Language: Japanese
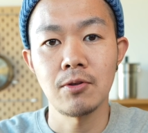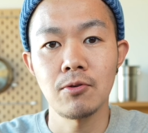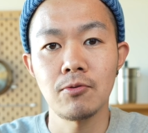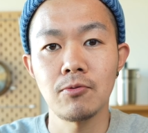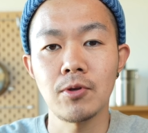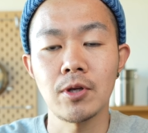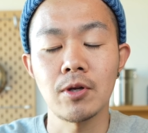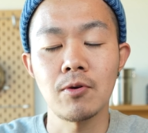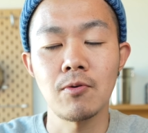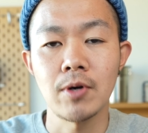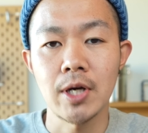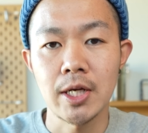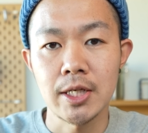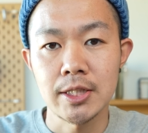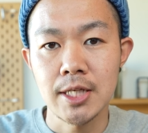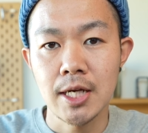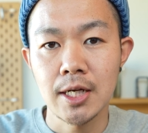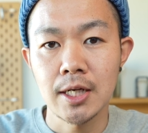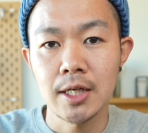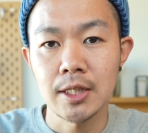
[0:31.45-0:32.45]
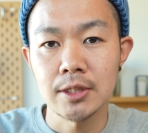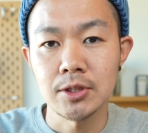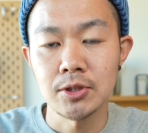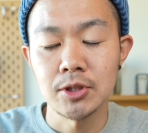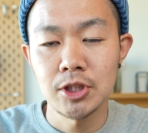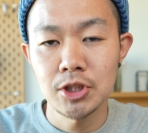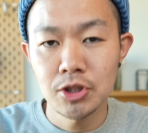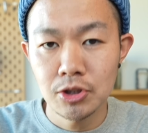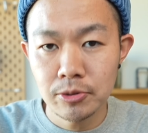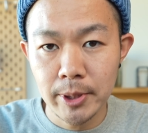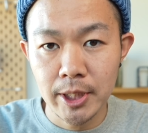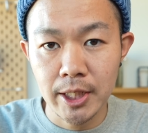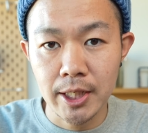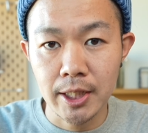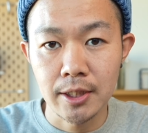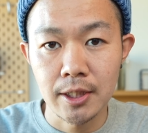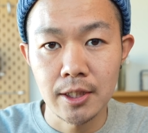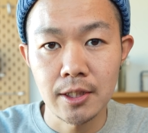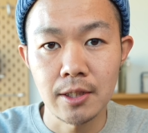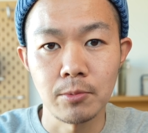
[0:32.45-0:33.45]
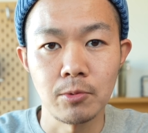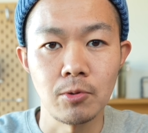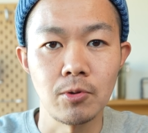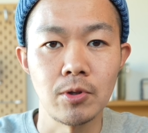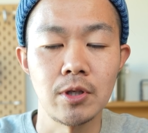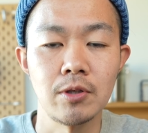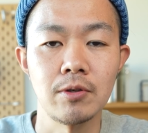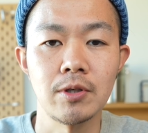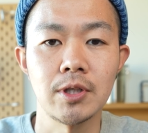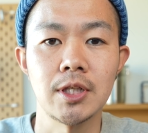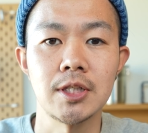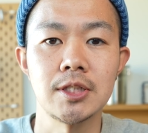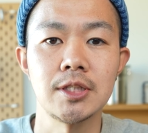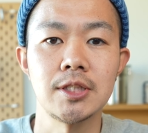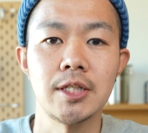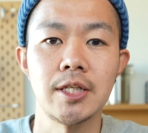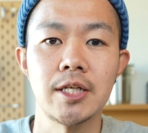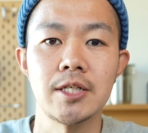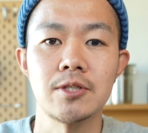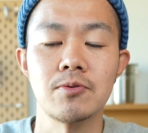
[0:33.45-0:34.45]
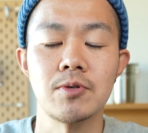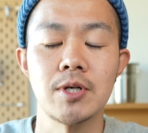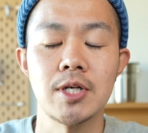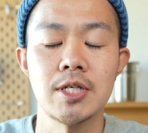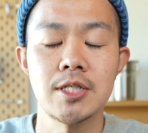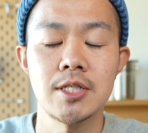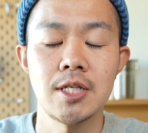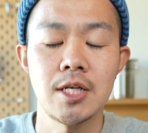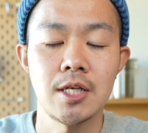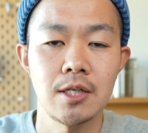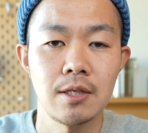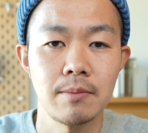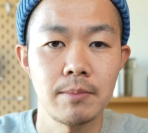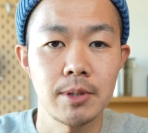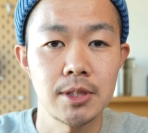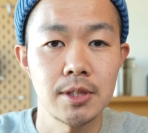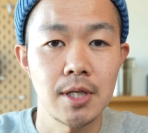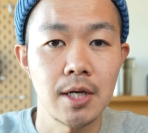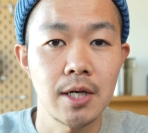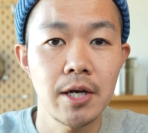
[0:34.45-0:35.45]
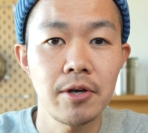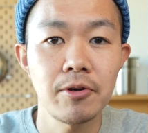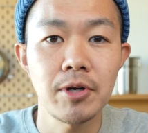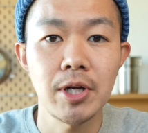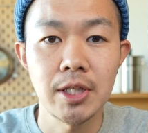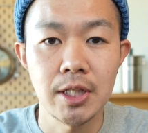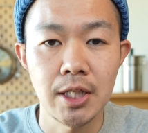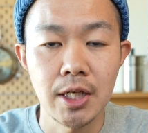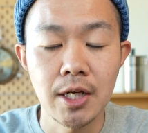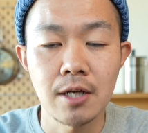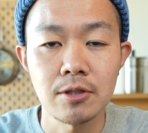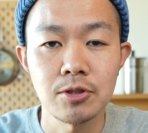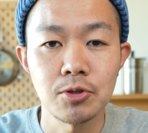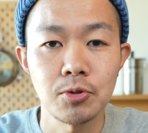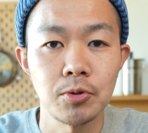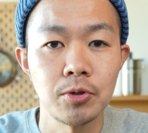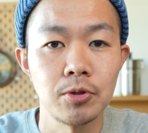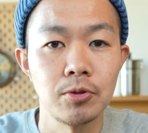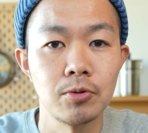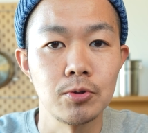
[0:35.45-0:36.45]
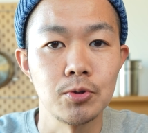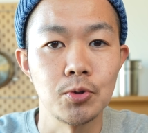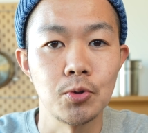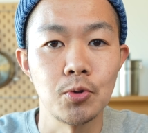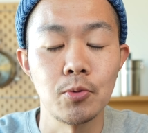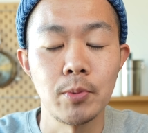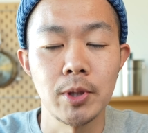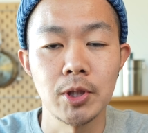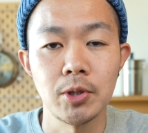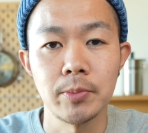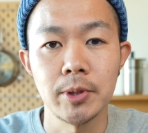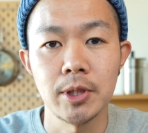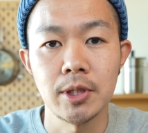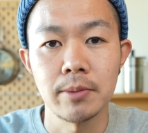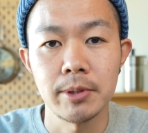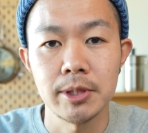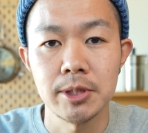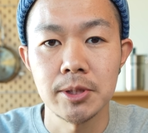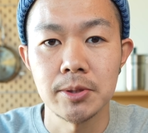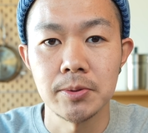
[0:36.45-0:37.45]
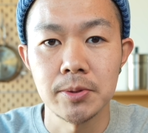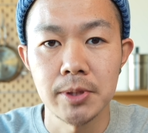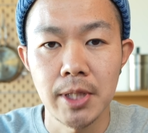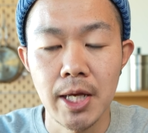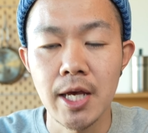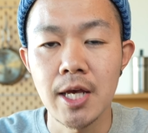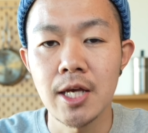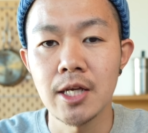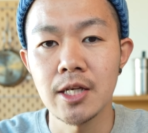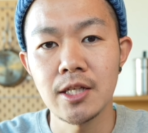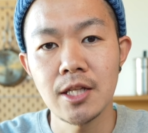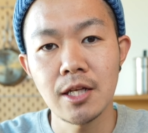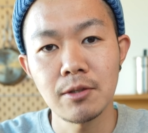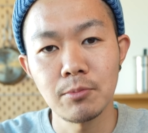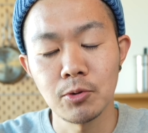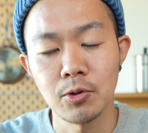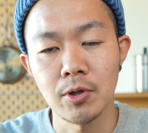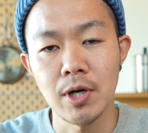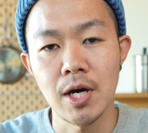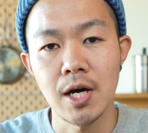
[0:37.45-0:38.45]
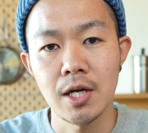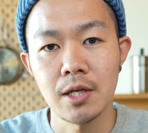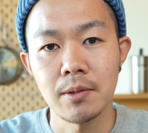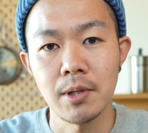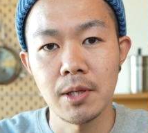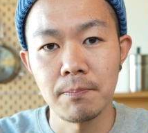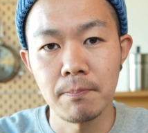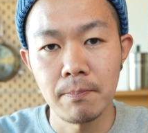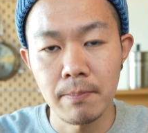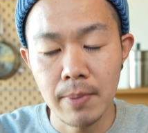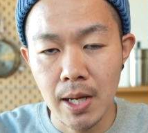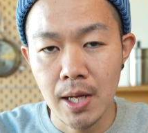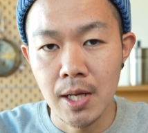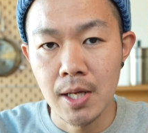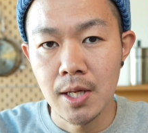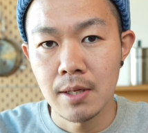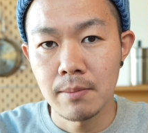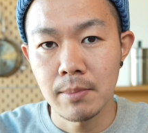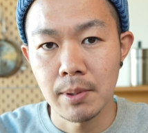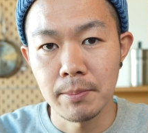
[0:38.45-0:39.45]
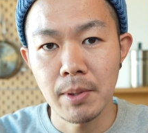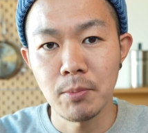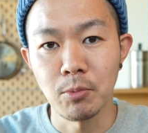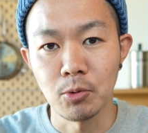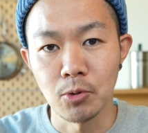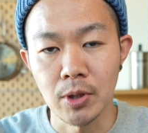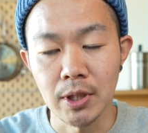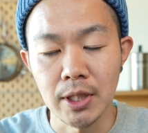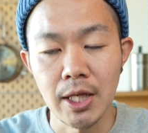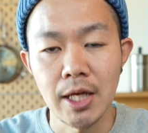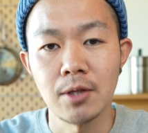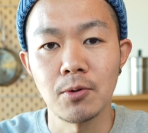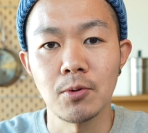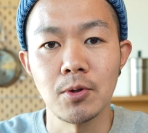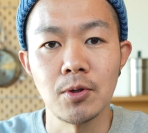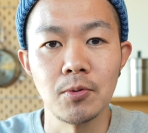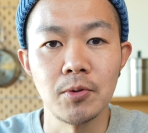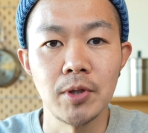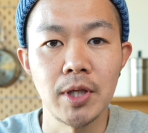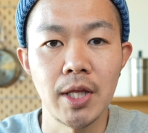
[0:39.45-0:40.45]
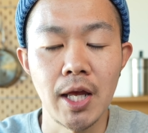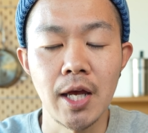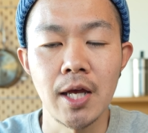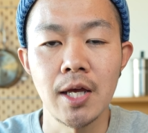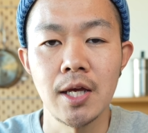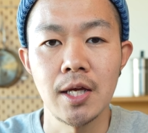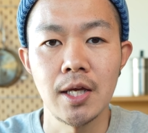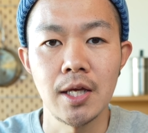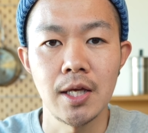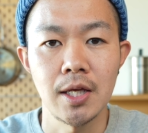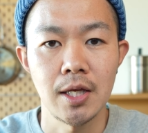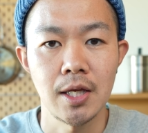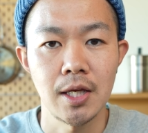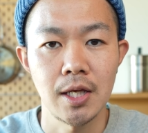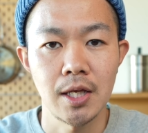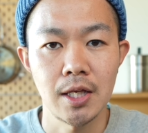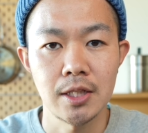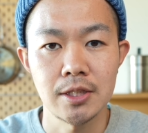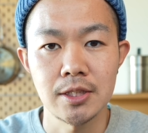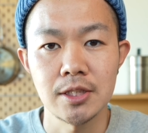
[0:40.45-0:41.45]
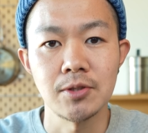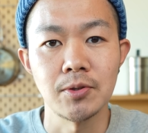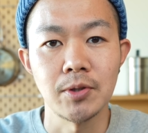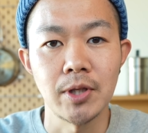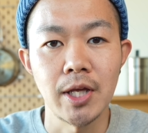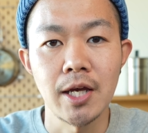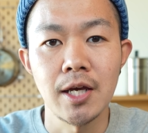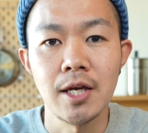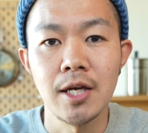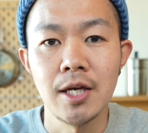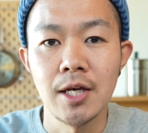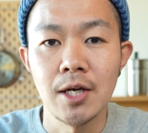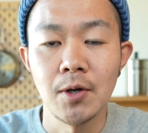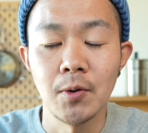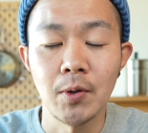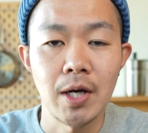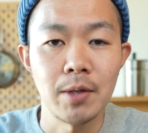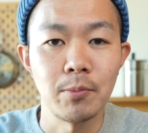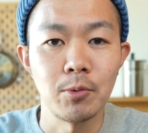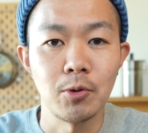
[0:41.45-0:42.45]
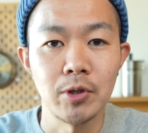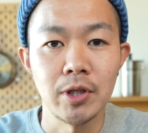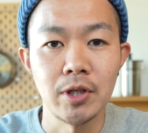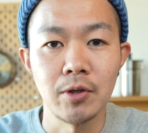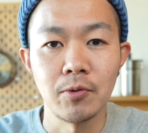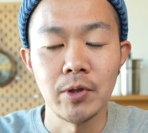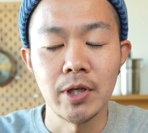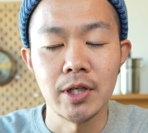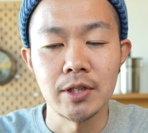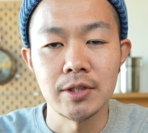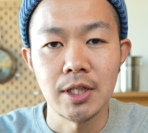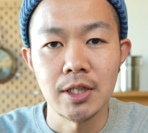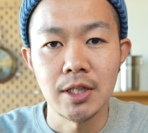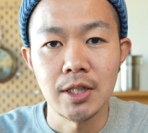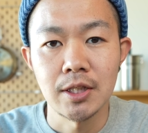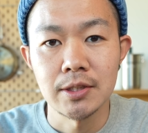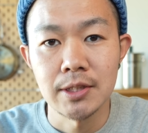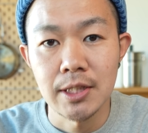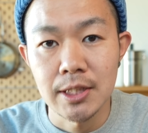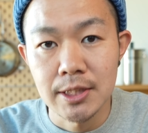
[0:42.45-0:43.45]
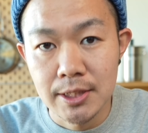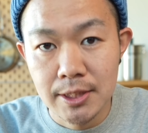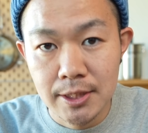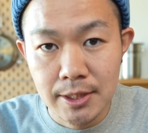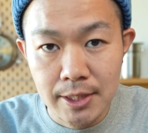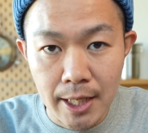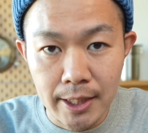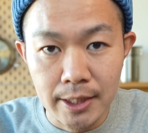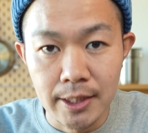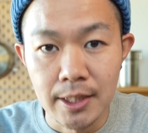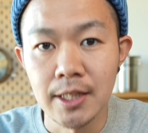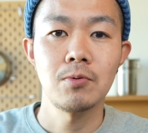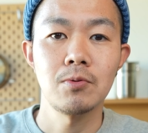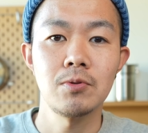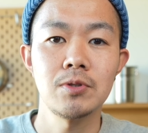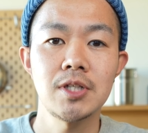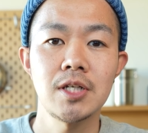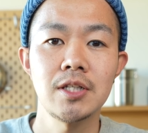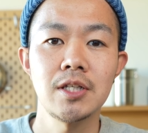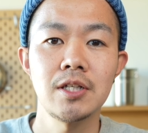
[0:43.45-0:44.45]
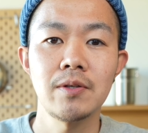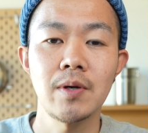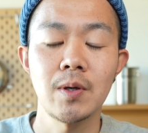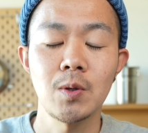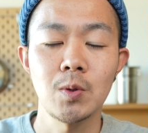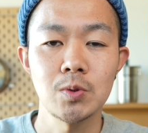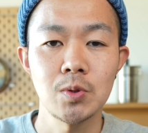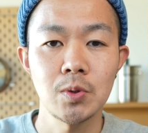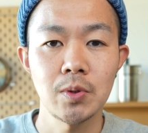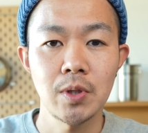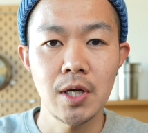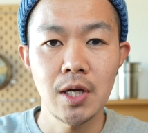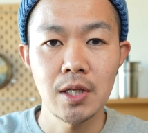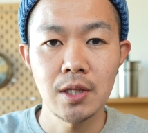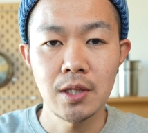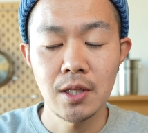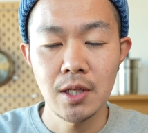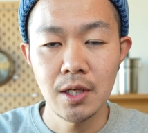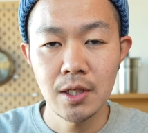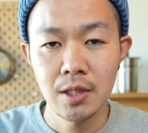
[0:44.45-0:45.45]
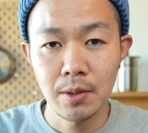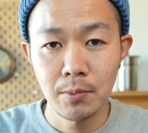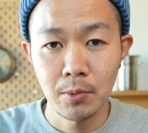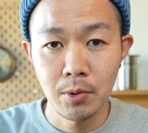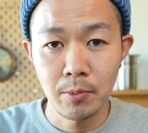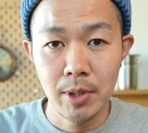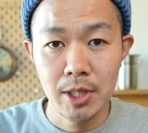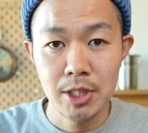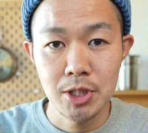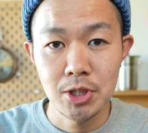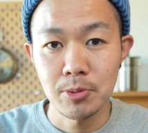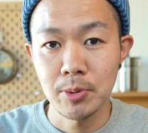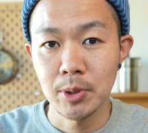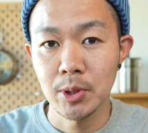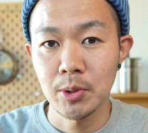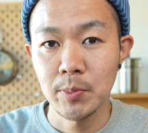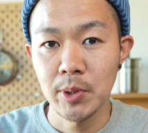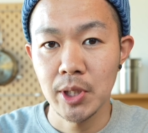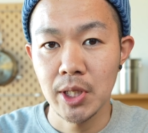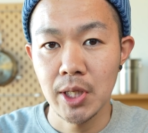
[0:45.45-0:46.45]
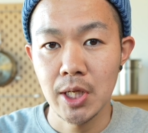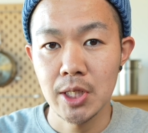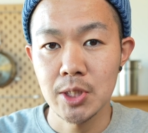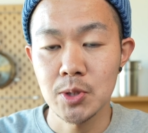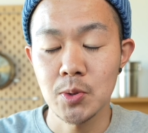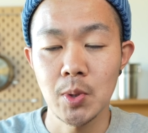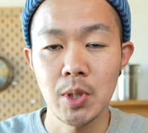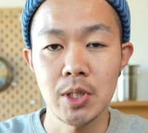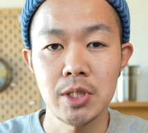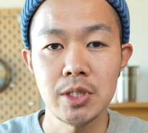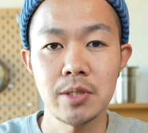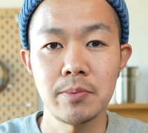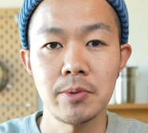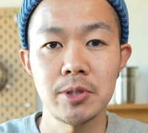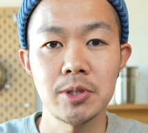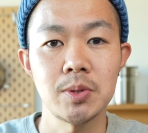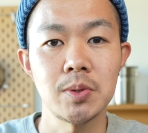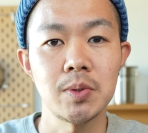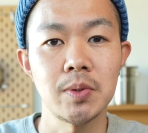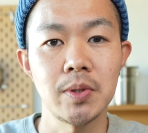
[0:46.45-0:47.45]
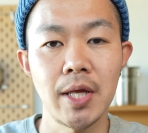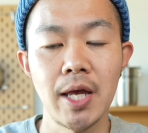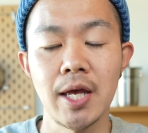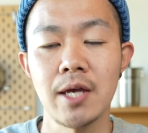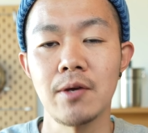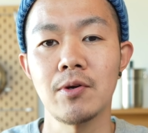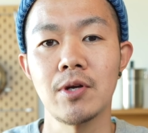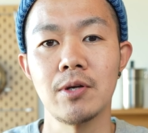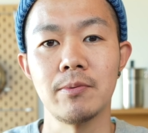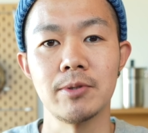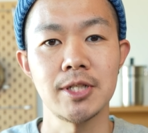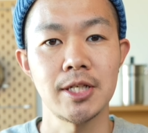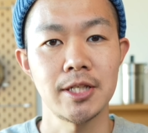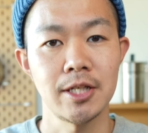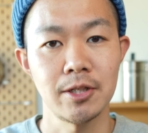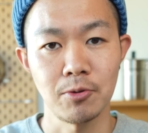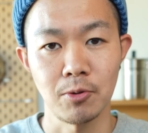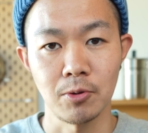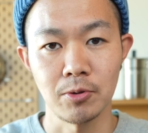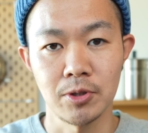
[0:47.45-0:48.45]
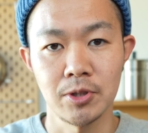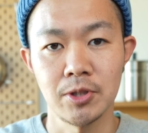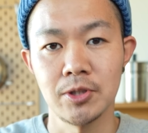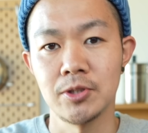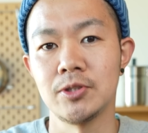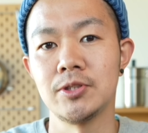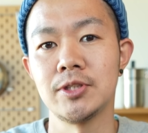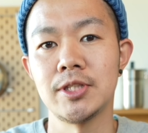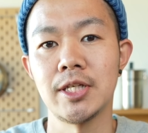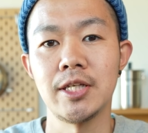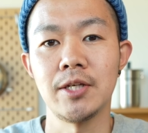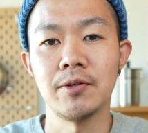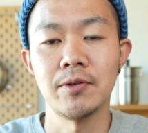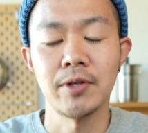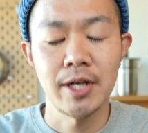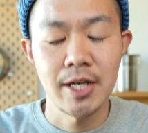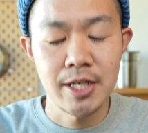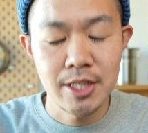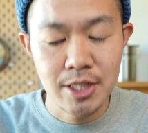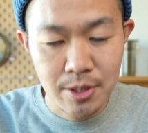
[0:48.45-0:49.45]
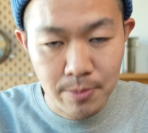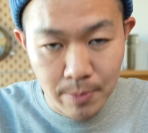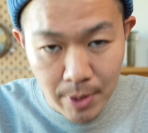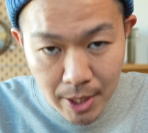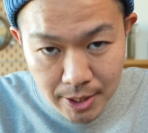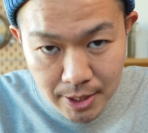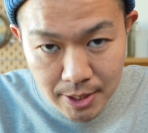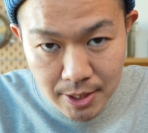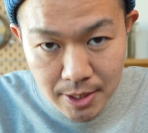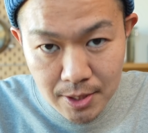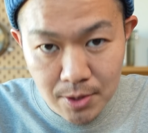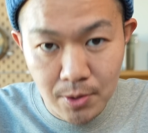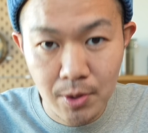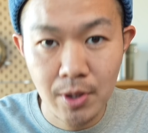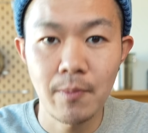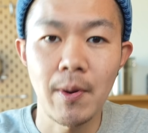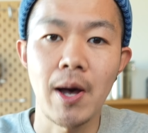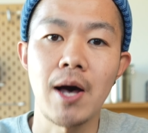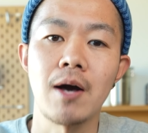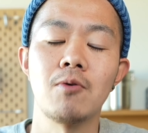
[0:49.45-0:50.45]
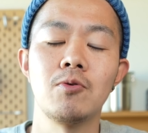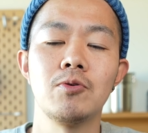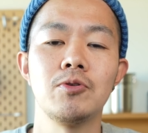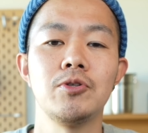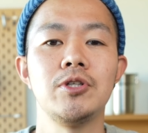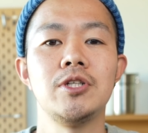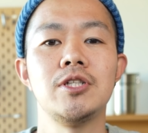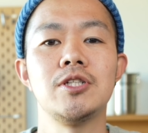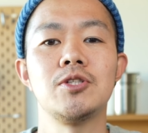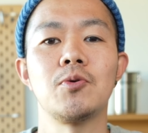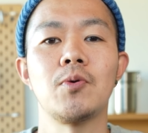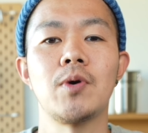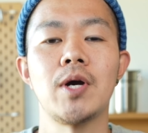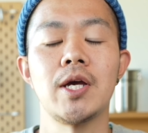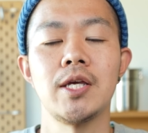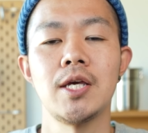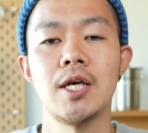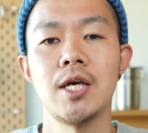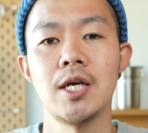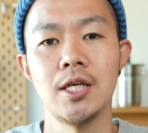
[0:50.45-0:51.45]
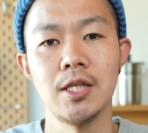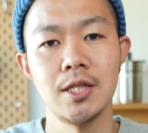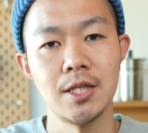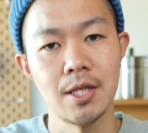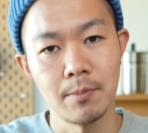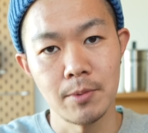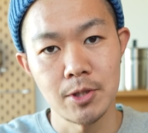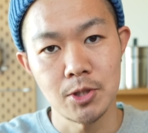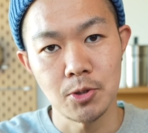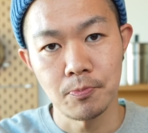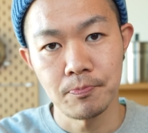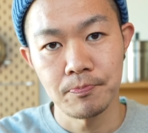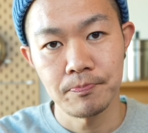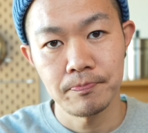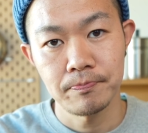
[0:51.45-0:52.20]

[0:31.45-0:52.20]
ということで今回3月1週目に買ってきたものっていう形でね、紹介していきますが、概要欄に各商品の情報をまとめてますので、気になるものがあれば、まあ、メモとかね、取っておいて、えー、次のね、お買い物にお役立てください。このチャンネルでは高速で買ってきたもの毎週まとめて紹介してますので、よければチャンネル登録ぜひお願いします。それでは購入品紹介いってみましょう。